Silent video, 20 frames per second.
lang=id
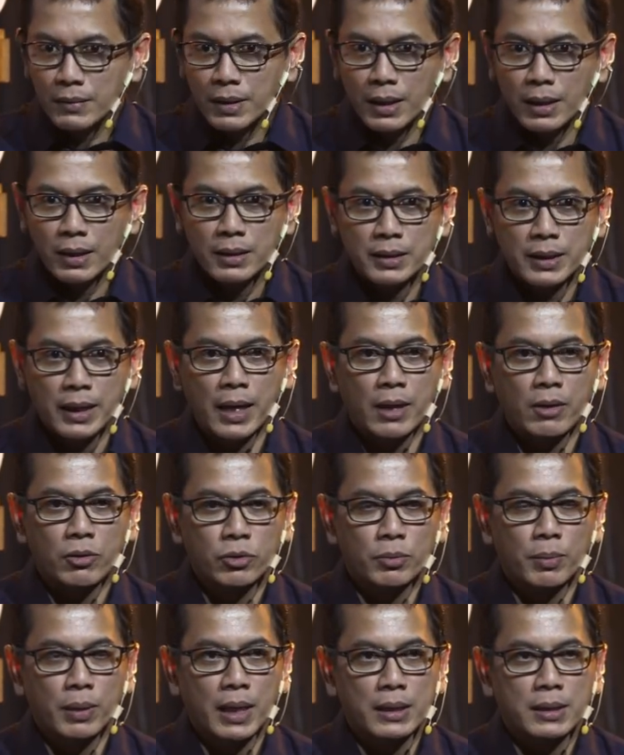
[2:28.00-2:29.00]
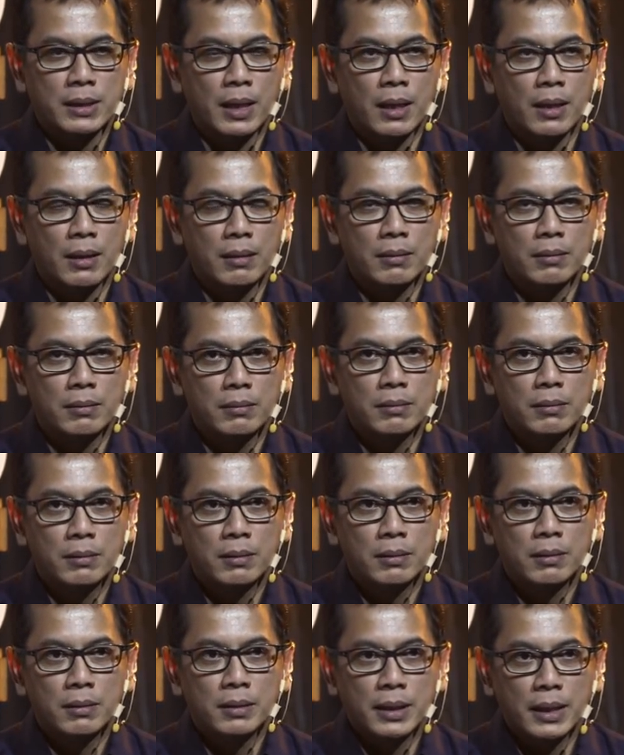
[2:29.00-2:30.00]
Ya, saya harus merasa
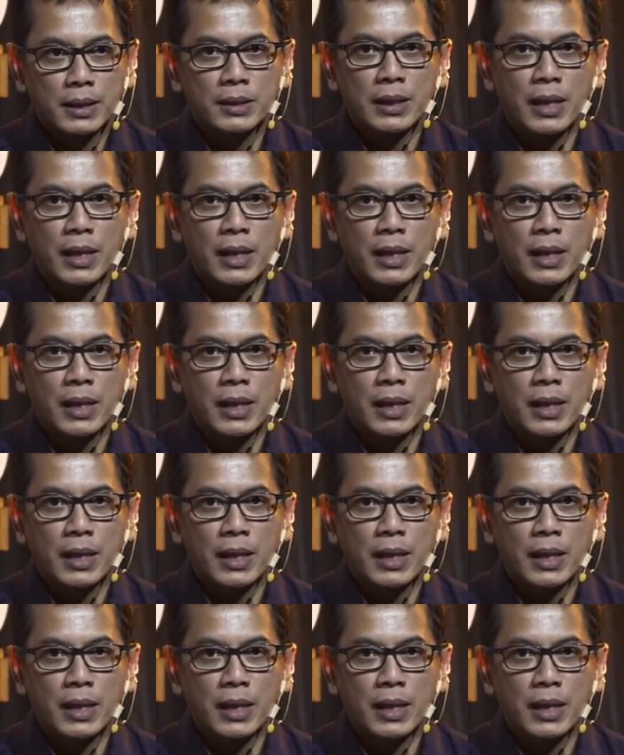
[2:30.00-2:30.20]
saya